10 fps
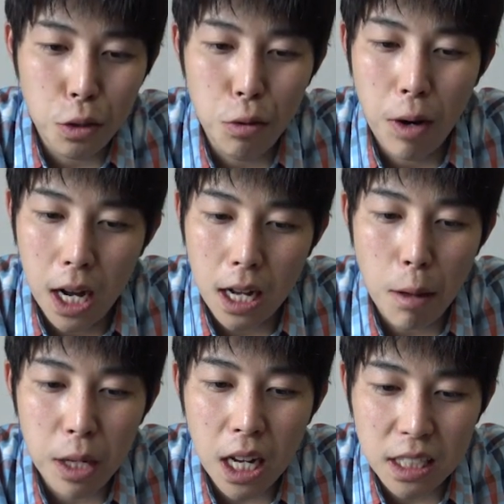今日は
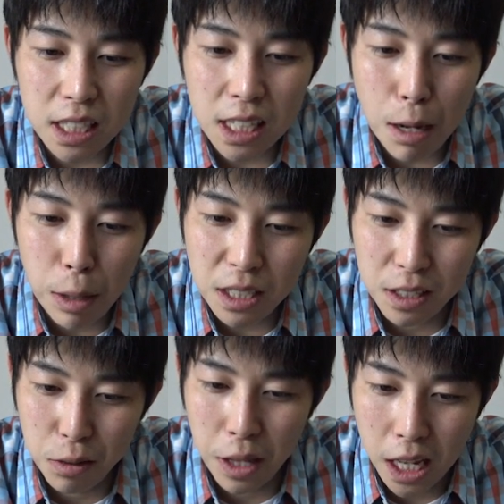神化進化
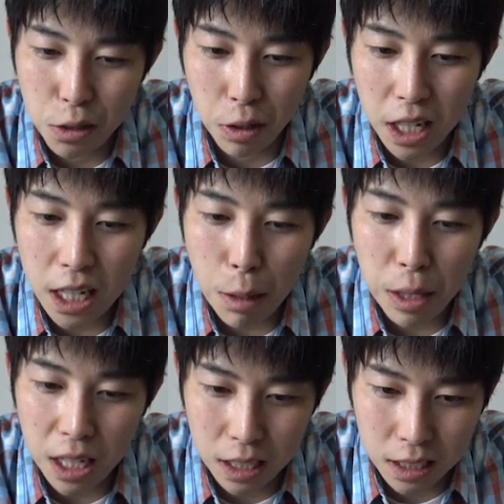祭りをねちょっと引いて
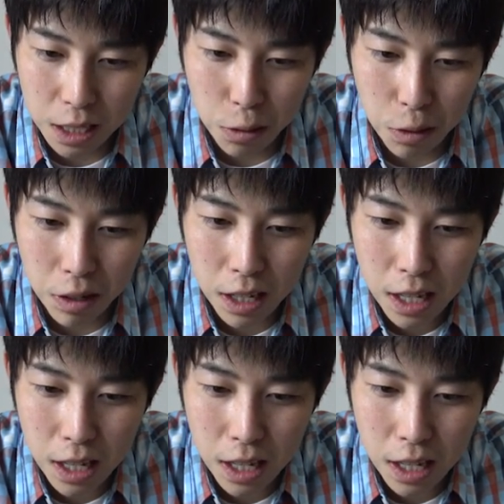みたんですけど